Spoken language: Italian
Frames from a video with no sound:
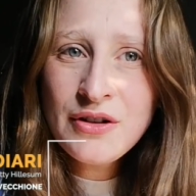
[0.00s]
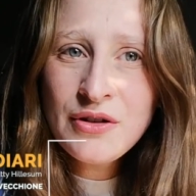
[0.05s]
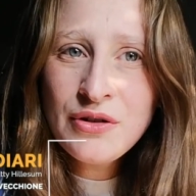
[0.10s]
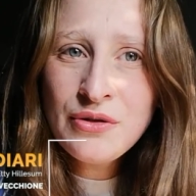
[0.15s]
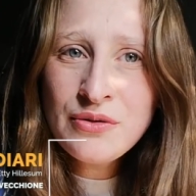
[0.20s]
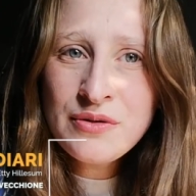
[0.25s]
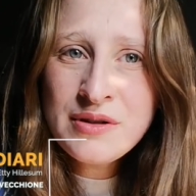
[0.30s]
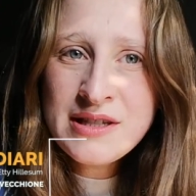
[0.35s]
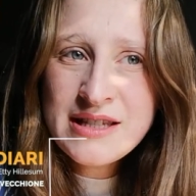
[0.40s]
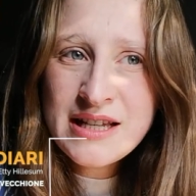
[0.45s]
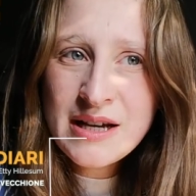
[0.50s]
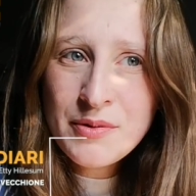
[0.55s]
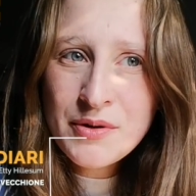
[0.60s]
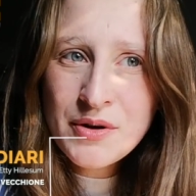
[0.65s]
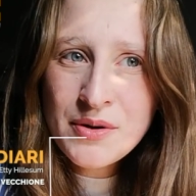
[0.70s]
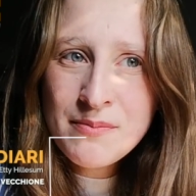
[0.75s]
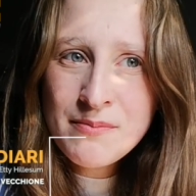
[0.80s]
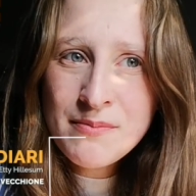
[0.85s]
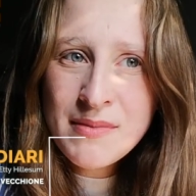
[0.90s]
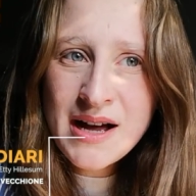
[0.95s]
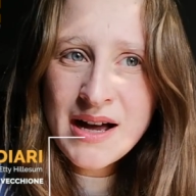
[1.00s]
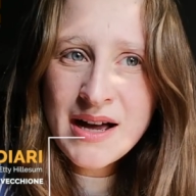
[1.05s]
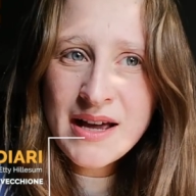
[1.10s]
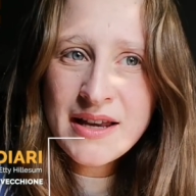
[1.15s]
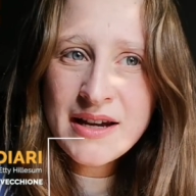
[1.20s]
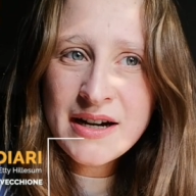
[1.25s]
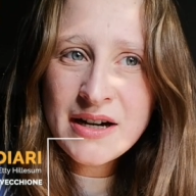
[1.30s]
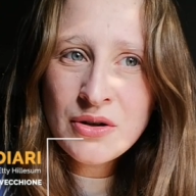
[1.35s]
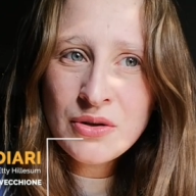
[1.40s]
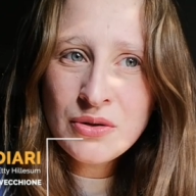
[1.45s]
non saprò
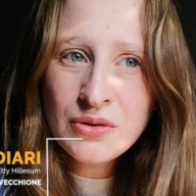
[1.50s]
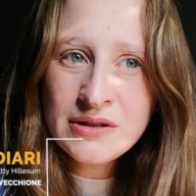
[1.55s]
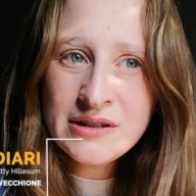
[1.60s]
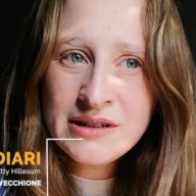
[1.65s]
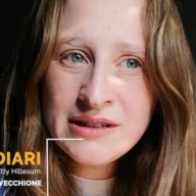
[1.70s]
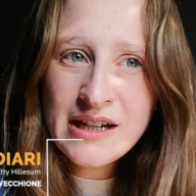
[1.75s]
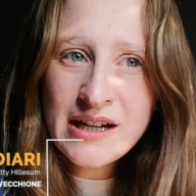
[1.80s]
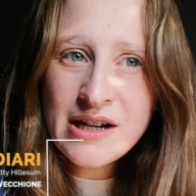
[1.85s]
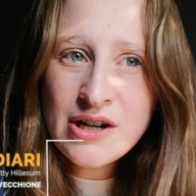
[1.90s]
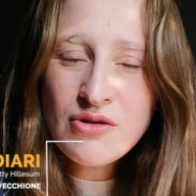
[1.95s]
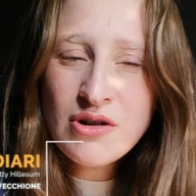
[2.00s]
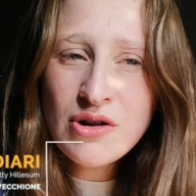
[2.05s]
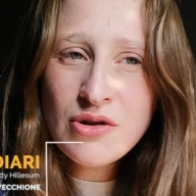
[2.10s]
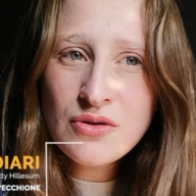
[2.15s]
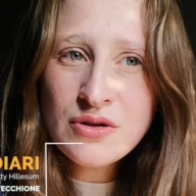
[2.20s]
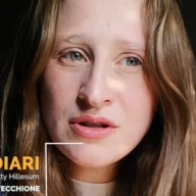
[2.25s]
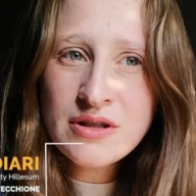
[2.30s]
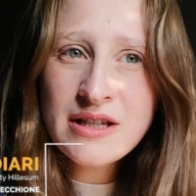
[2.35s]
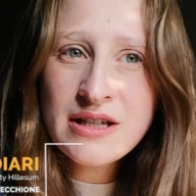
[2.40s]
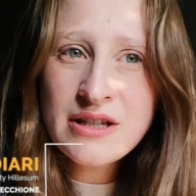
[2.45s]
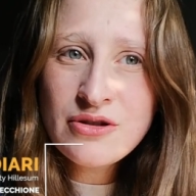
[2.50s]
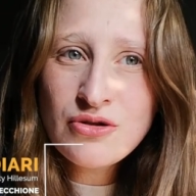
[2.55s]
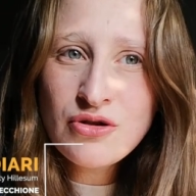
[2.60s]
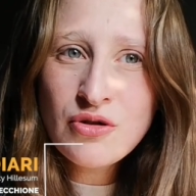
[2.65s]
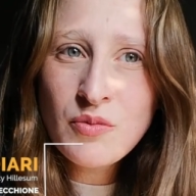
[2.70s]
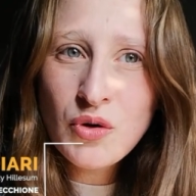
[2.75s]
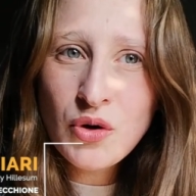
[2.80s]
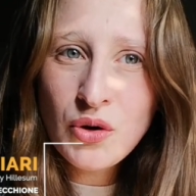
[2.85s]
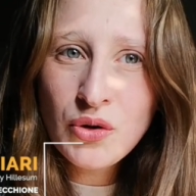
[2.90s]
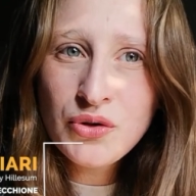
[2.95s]
mai raccontarlo allo
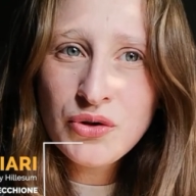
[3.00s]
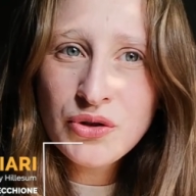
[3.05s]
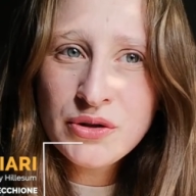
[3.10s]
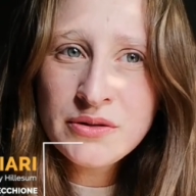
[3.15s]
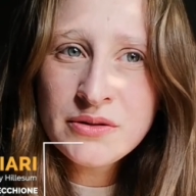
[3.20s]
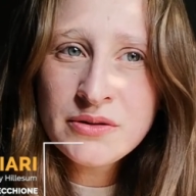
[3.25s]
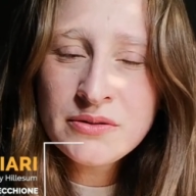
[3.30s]
stesso modo.